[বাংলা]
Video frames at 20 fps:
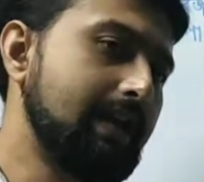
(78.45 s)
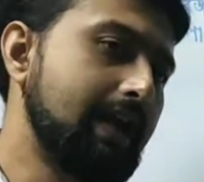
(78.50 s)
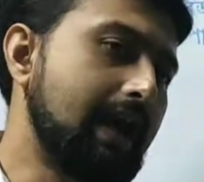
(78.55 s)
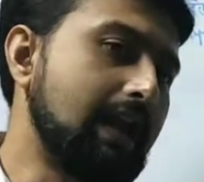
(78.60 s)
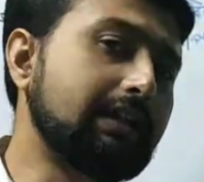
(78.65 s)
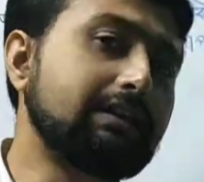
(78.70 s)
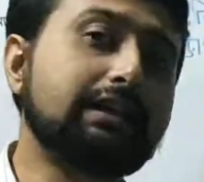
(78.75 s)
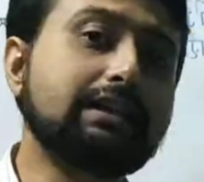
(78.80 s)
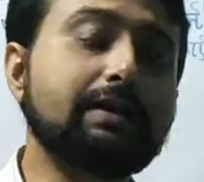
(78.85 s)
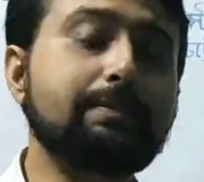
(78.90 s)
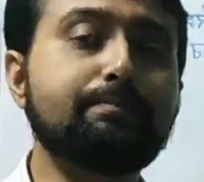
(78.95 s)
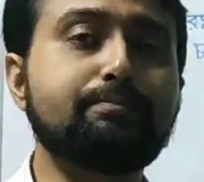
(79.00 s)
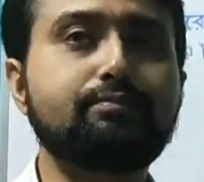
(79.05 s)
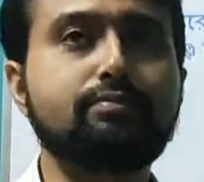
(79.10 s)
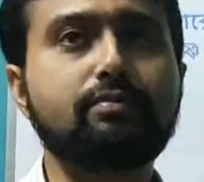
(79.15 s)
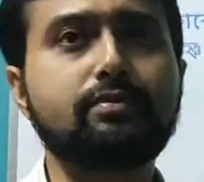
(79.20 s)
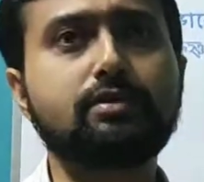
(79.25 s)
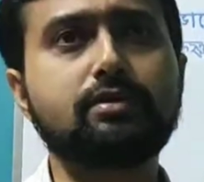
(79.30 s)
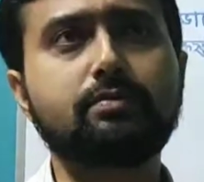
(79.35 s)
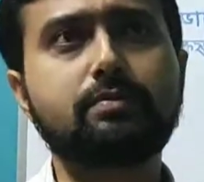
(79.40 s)
আলাদা একটা
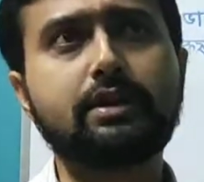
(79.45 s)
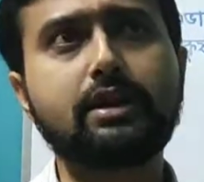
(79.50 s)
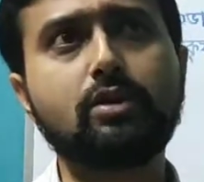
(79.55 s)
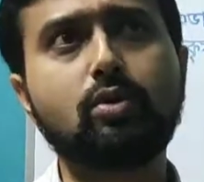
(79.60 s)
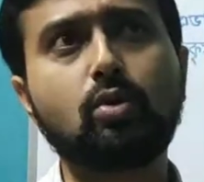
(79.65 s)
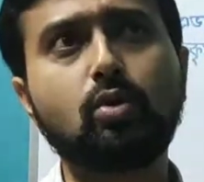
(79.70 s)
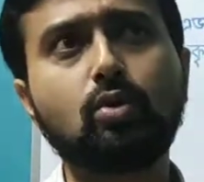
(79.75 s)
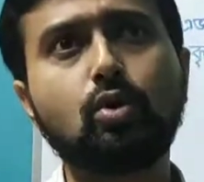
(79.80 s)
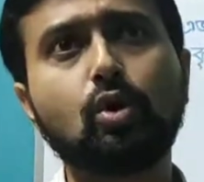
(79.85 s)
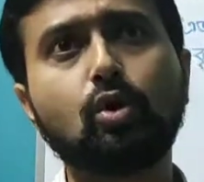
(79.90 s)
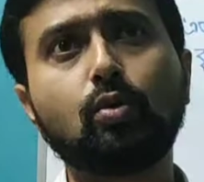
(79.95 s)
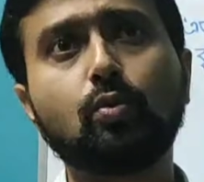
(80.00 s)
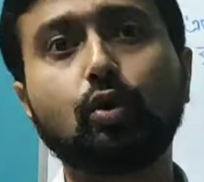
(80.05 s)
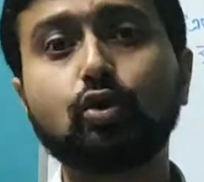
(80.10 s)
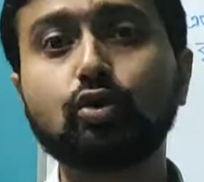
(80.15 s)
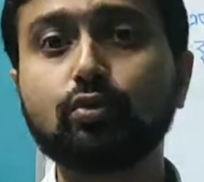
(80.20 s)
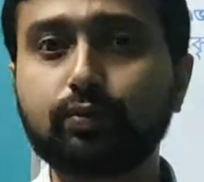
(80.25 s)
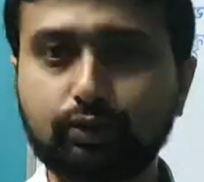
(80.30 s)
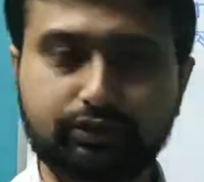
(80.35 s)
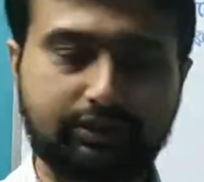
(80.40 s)
মানে অন্যরকম
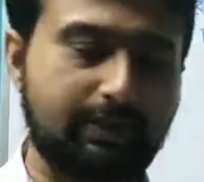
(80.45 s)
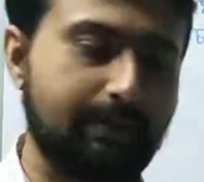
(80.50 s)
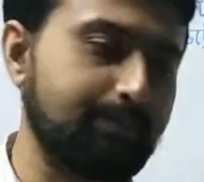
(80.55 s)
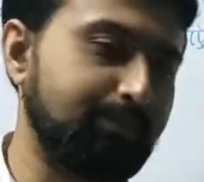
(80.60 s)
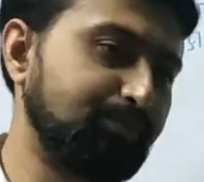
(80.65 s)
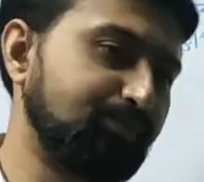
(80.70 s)
অনুভূতি